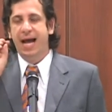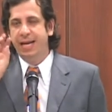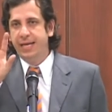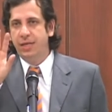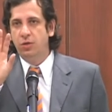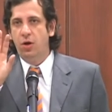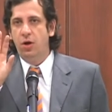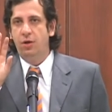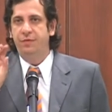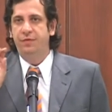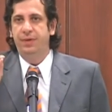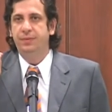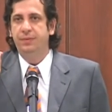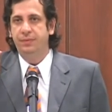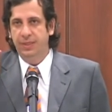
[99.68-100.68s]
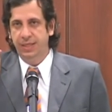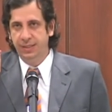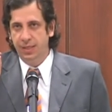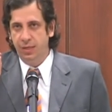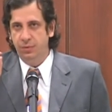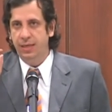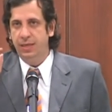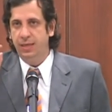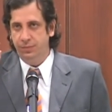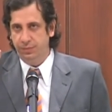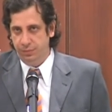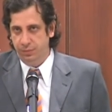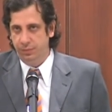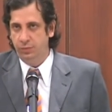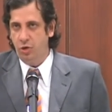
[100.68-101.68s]
a lei nova, então
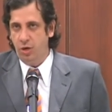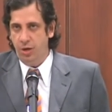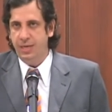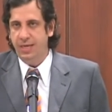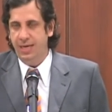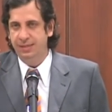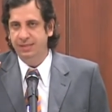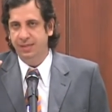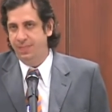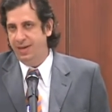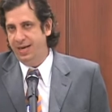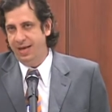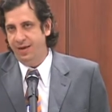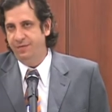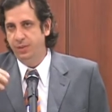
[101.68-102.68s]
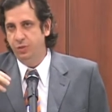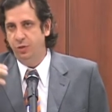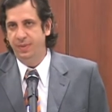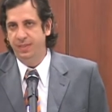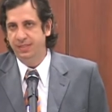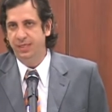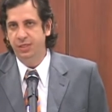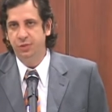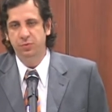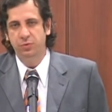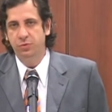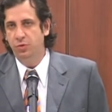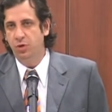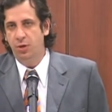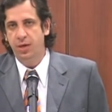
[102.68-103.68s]
ela troca essa palavra entorpecente
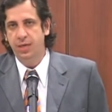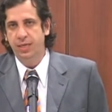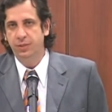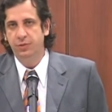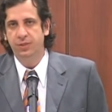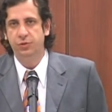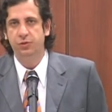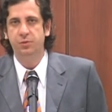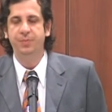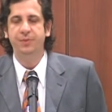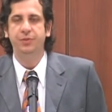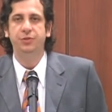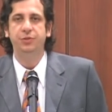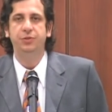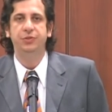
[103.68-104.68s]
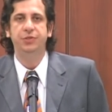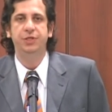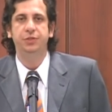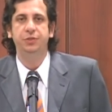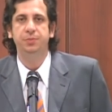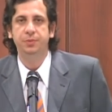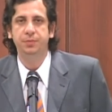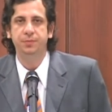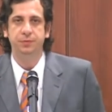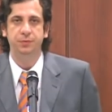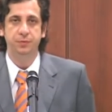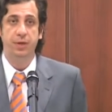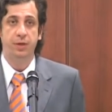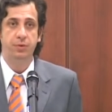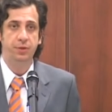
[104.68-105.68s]
por droga, isso é só um preciosismo,
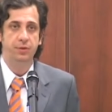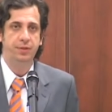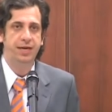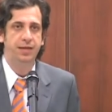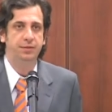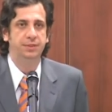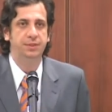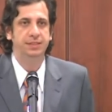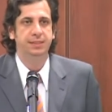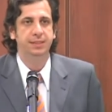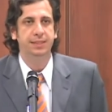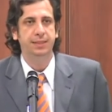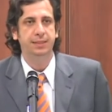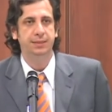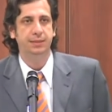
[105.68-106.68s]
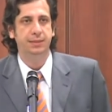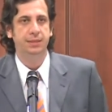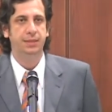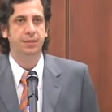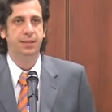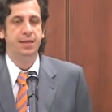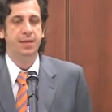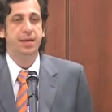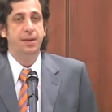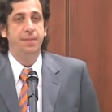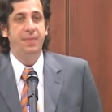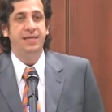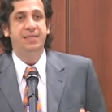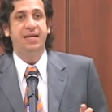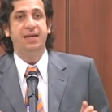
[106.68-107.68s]
não é o que eu quero dizer,
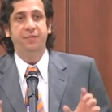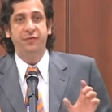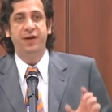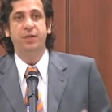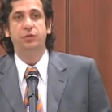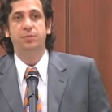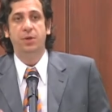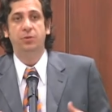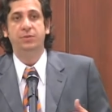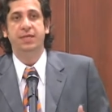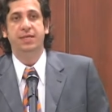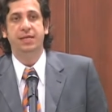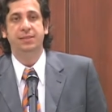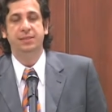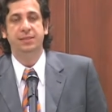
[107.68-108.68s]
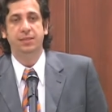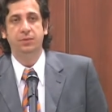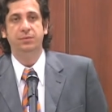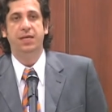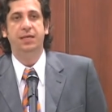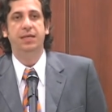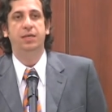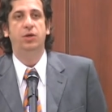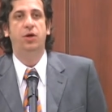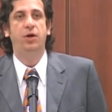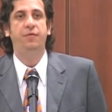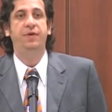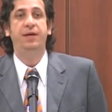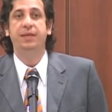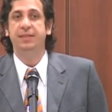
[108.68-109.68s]
mas ela faz uma alteração na lei
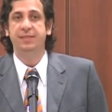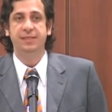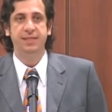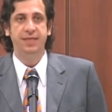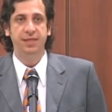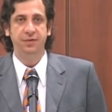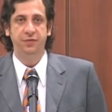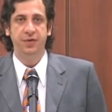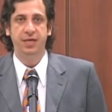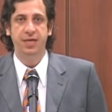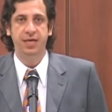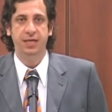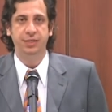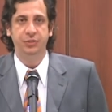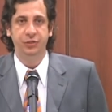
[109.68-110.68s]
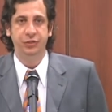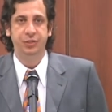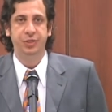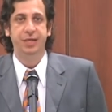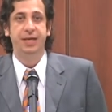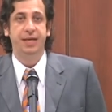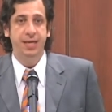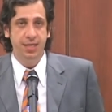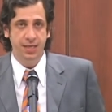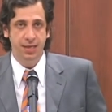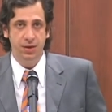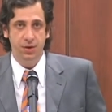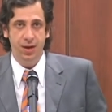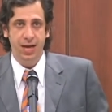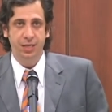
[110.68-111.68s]
nova significante e
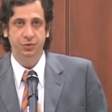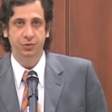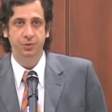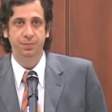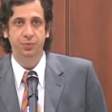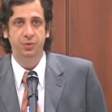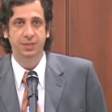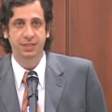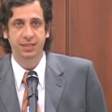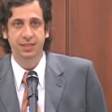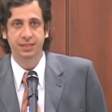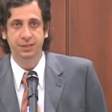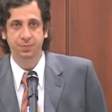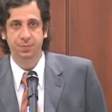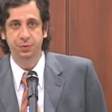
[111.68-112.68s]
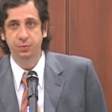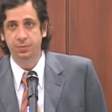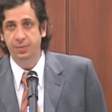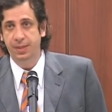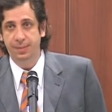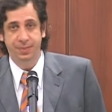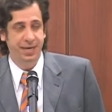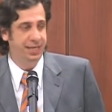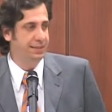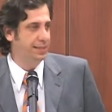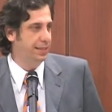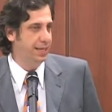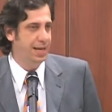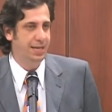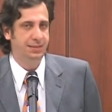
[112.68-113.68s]
que eu acho importante para, uma, para
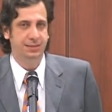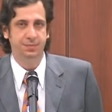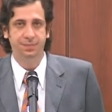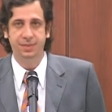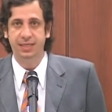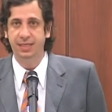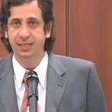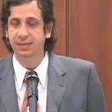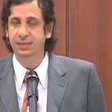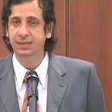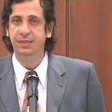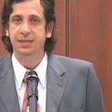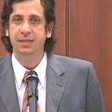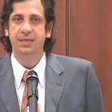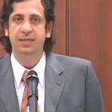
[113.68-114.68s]
essa casa, para essa